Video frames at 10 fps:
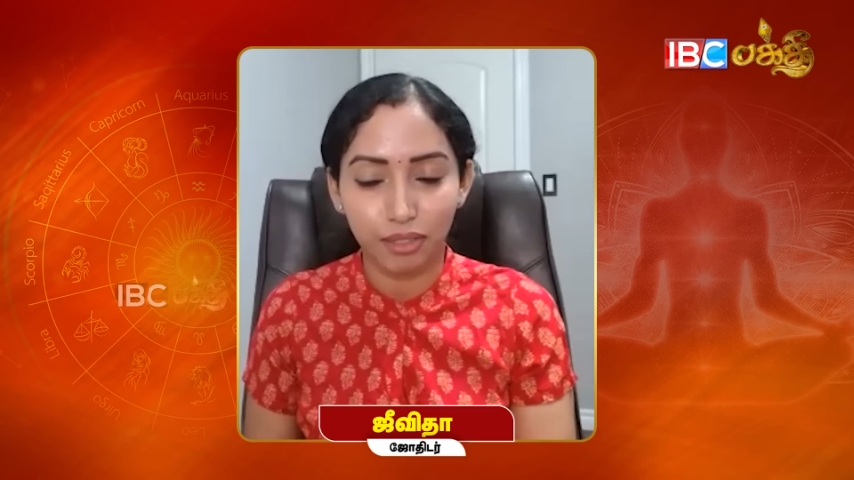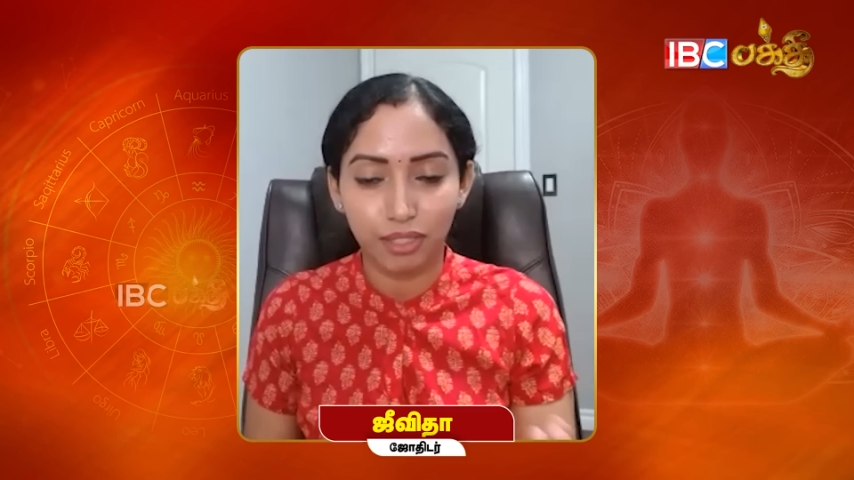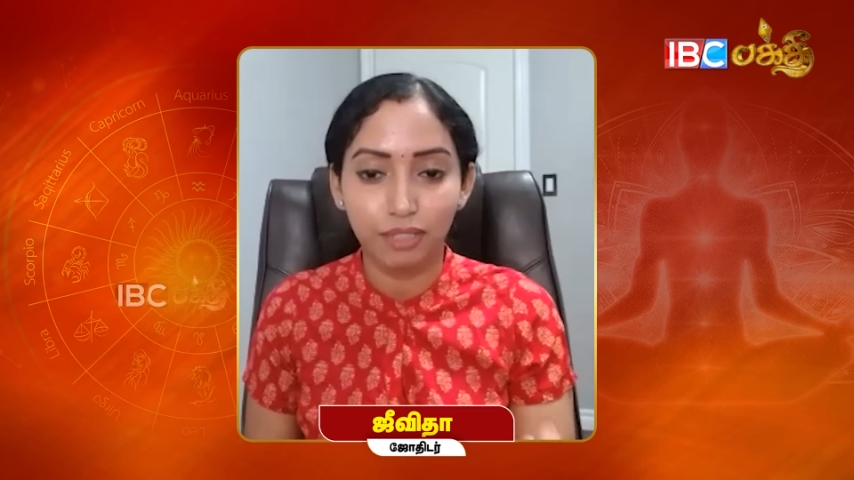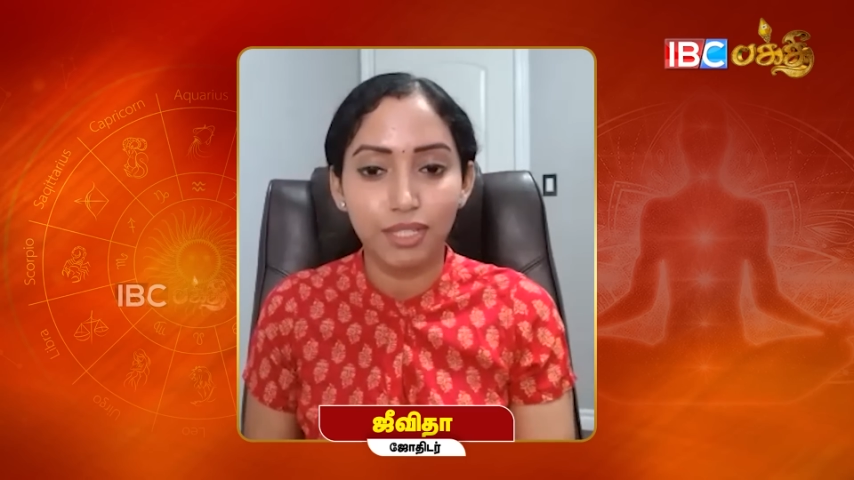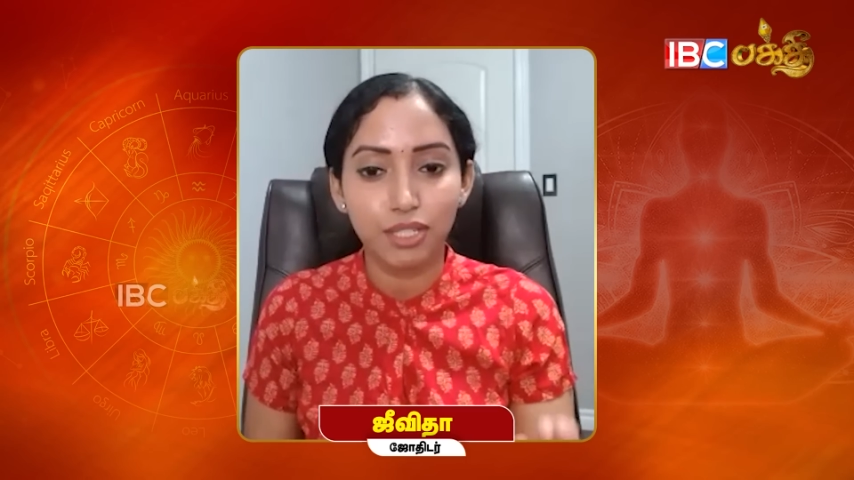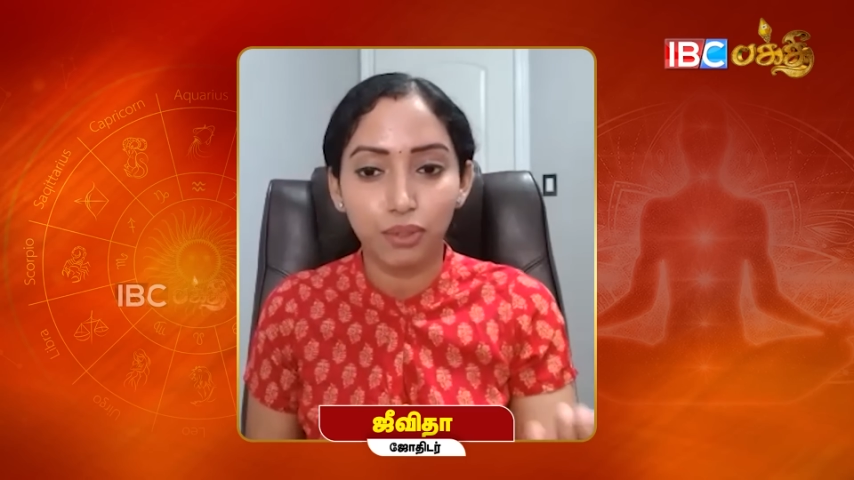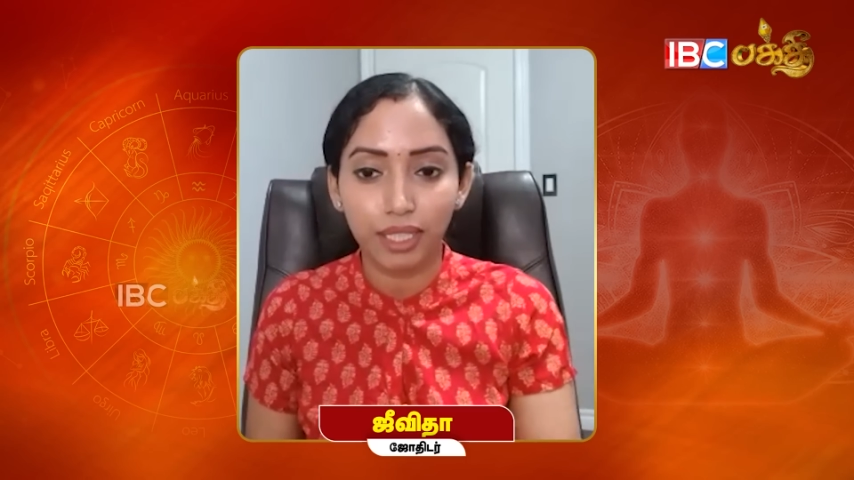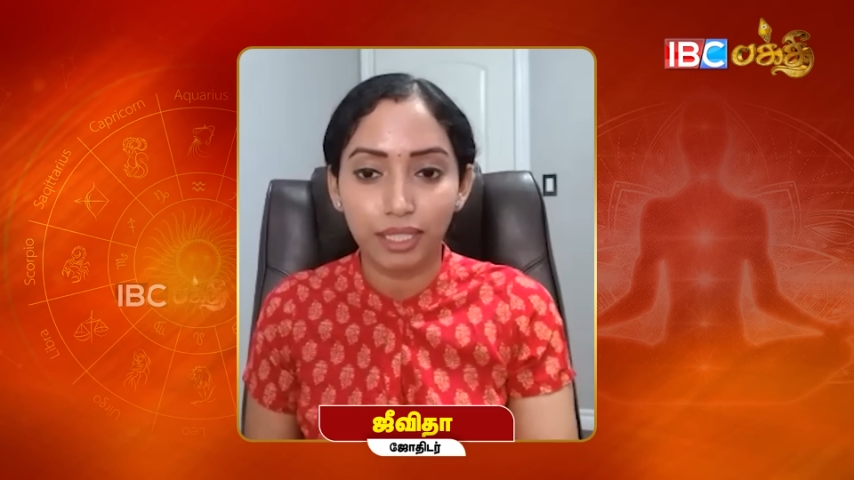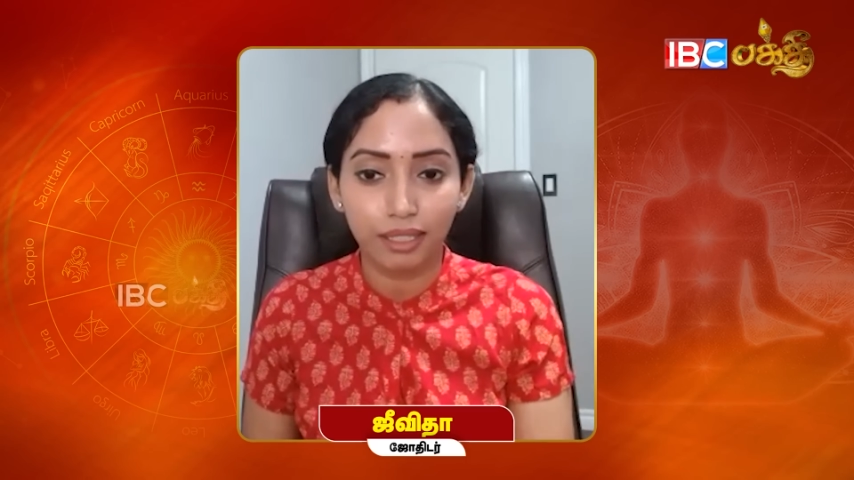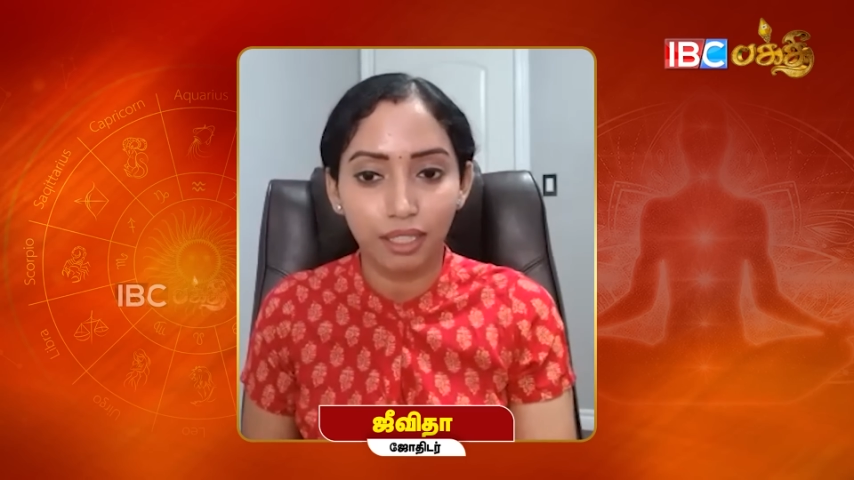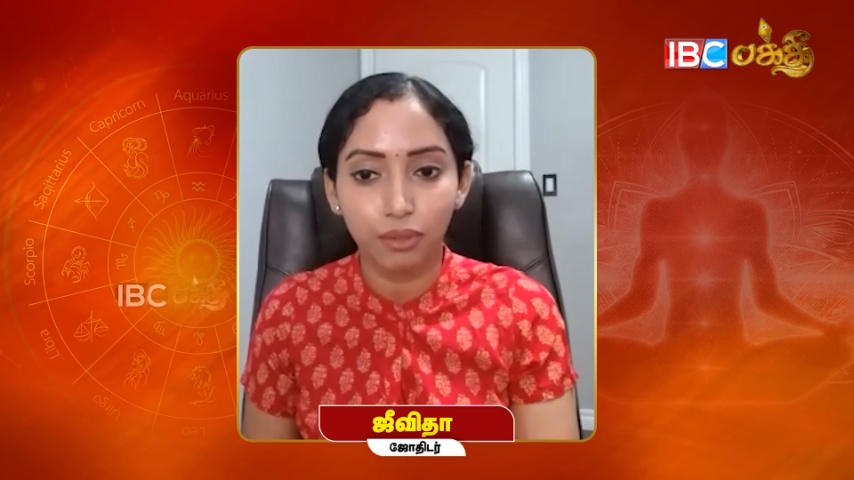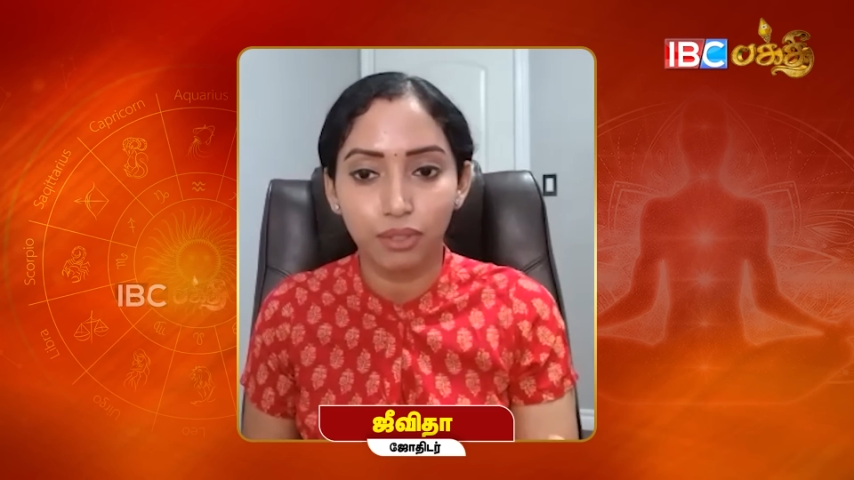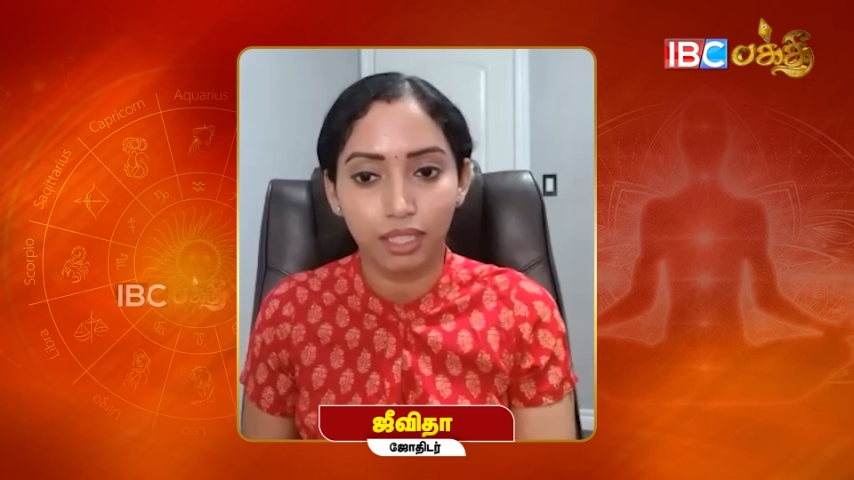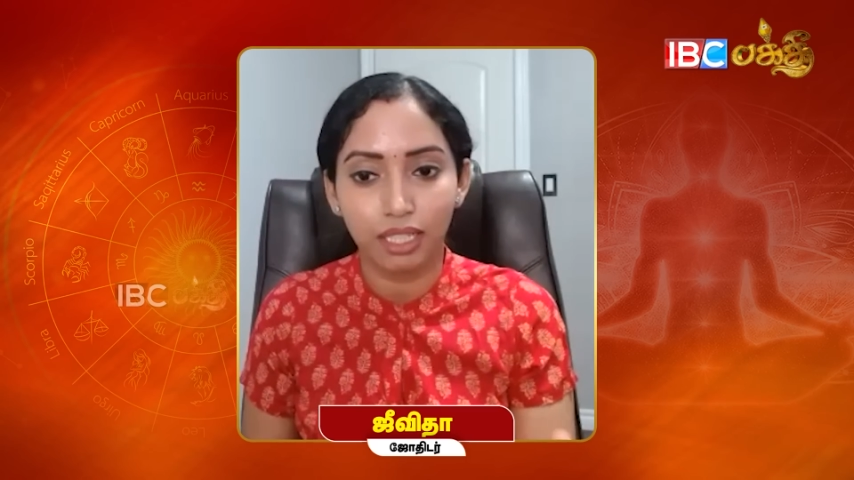சர்வீஸ் ஓரியன்டா ஒரு